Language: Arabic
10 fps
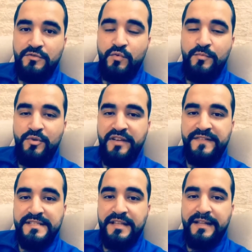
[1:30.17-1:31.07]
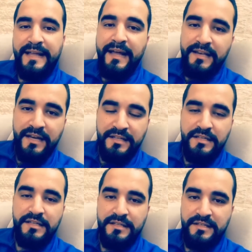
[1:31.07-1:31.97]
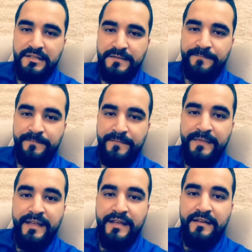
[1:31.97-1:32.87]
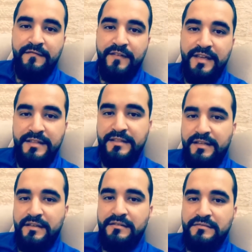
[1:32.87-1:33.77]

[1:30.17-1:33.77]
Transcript: والمنافسة صارت عالية كتير كتير فانت